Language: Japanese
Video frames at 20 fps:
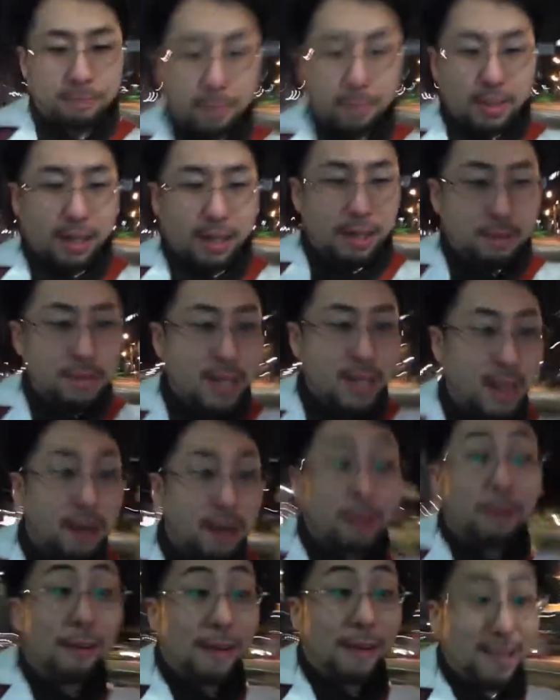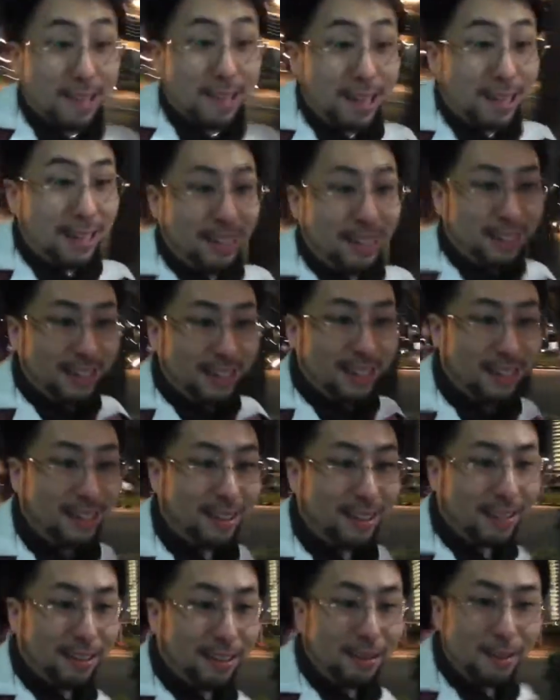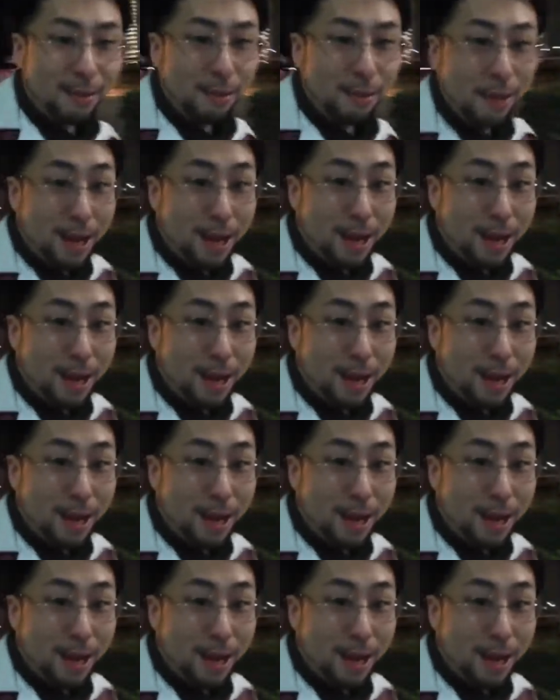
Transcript: 見てる方はさウェイ